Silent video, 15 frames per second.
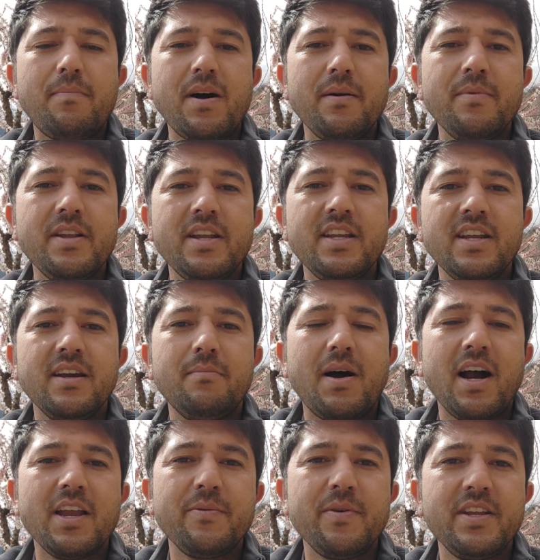पापा भी नहीं है
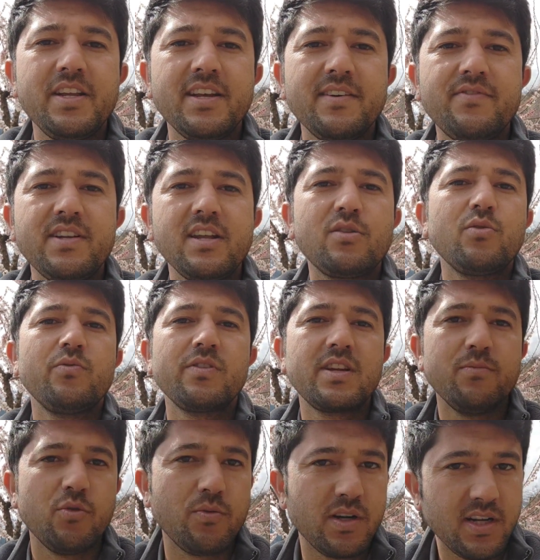भाई भी नहीं है नहीं तो उनके